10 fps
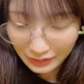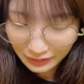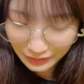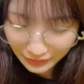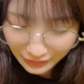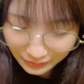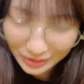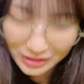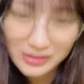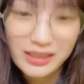はいたま
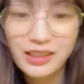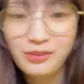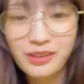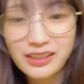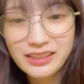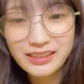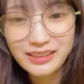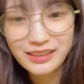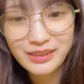につけてます